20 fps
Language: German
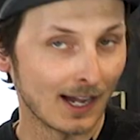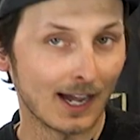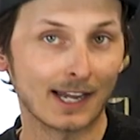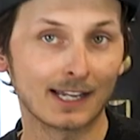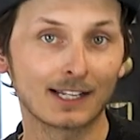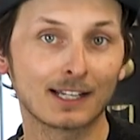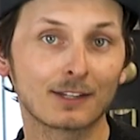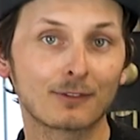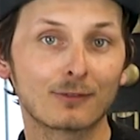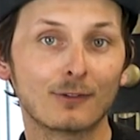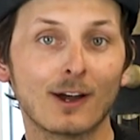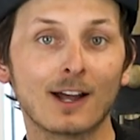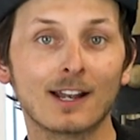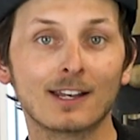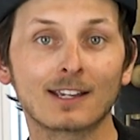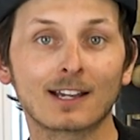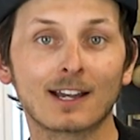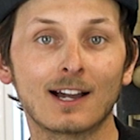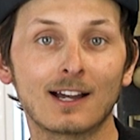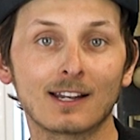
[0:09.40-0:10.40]
Eigentlich für
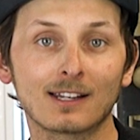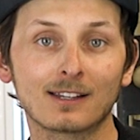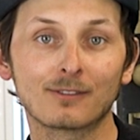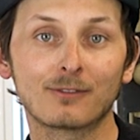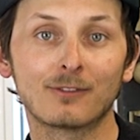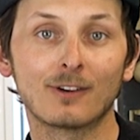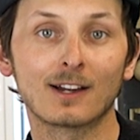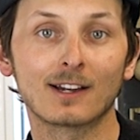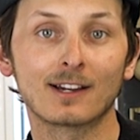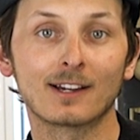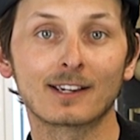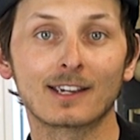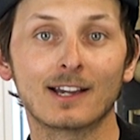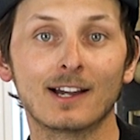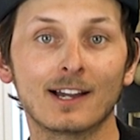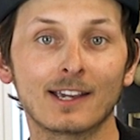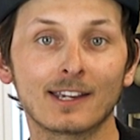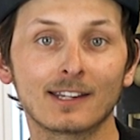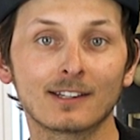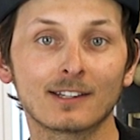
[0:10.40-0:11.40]
alle Radlfahrer
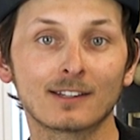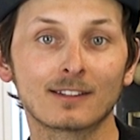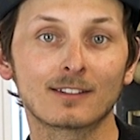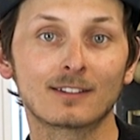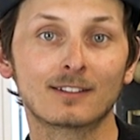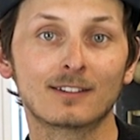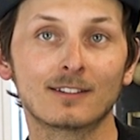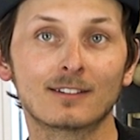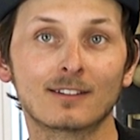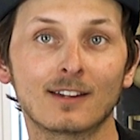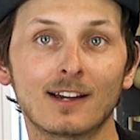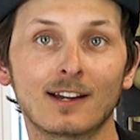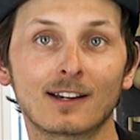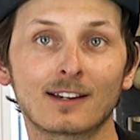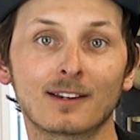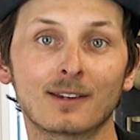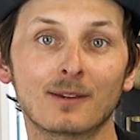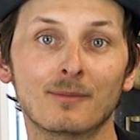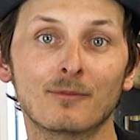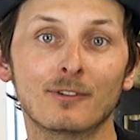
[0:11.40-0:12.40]
geeignet, die
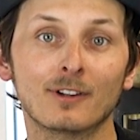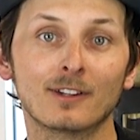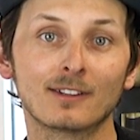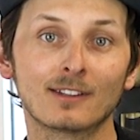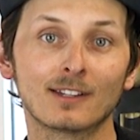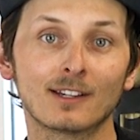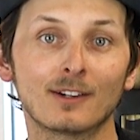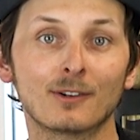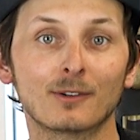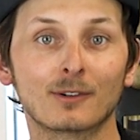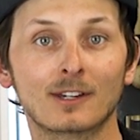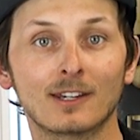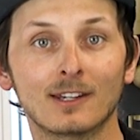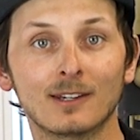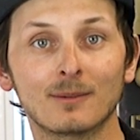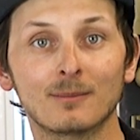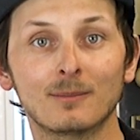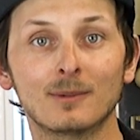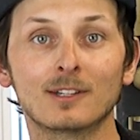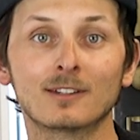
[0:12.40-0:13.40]
sagen im Winter,
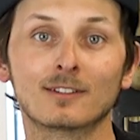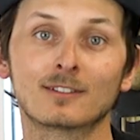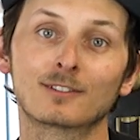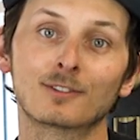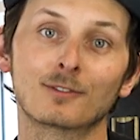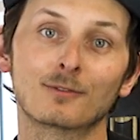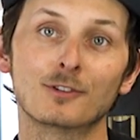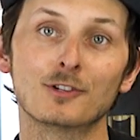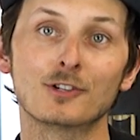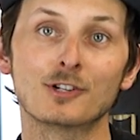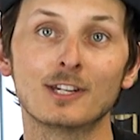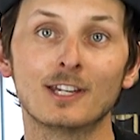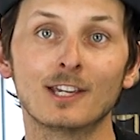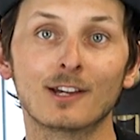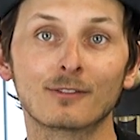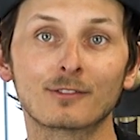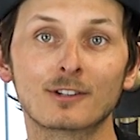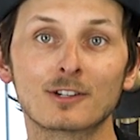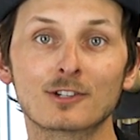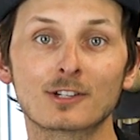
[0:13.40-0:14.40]
okay, mir ist zu viel Schnee
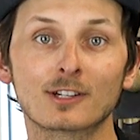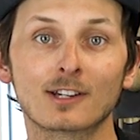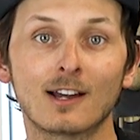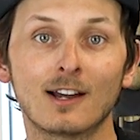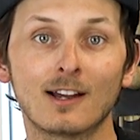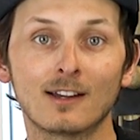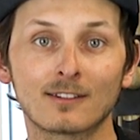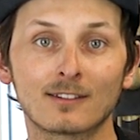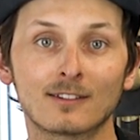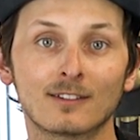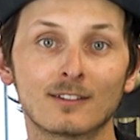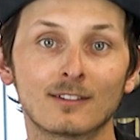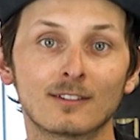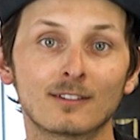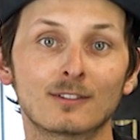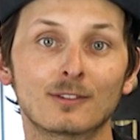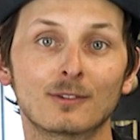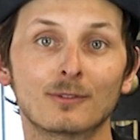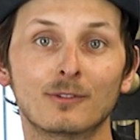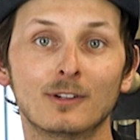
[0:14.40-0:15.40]
auf den
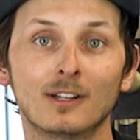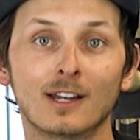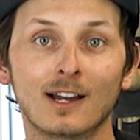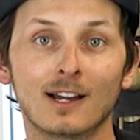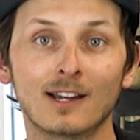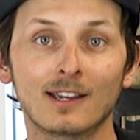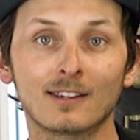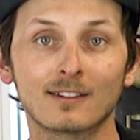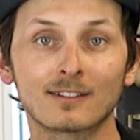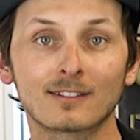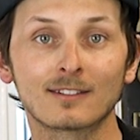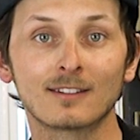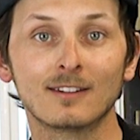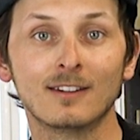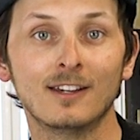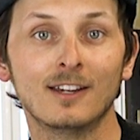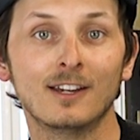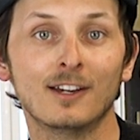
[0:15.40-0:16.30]
Straßen, zu viel Eis